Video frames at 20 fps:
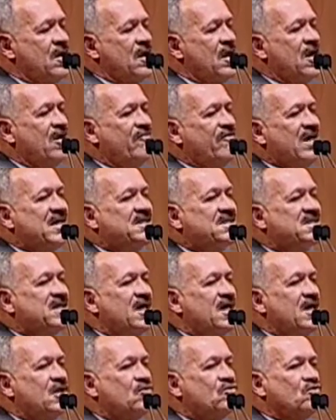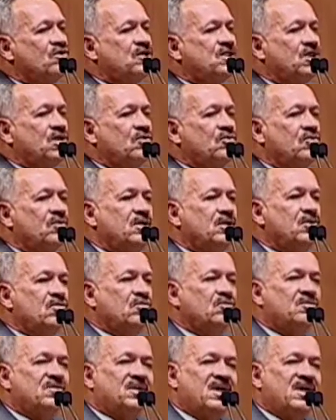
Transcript: ele vai ser reduzido em um